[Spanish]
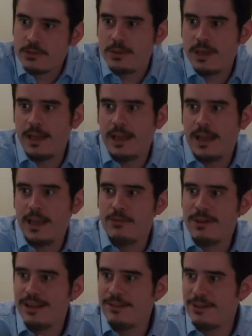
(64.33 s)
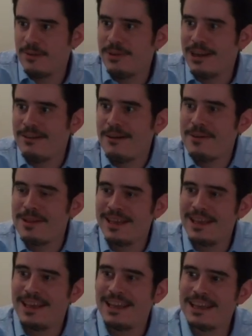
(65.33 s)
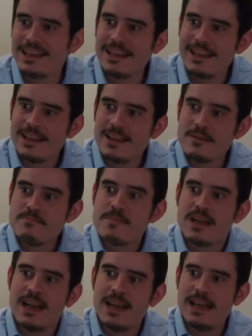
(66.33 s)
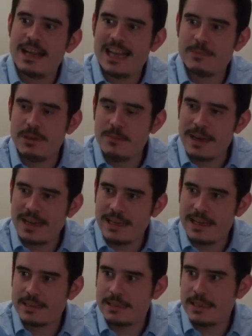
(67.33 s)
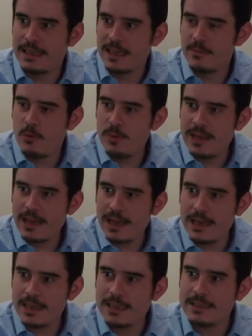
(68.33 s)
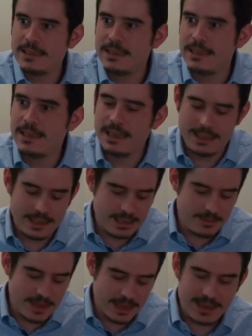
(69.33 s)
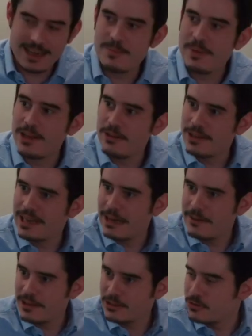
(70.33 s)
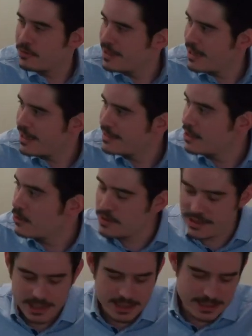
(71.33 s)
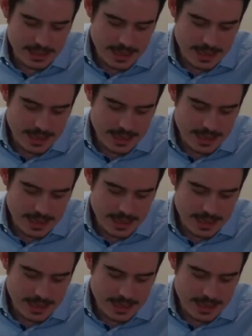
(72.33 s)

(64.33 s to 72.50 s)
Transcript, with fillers: en el que Donald Trump acababa de ganar las primarias eh, republicanas y en el que Marine Le Pen no dejaba de subir en las encuestas.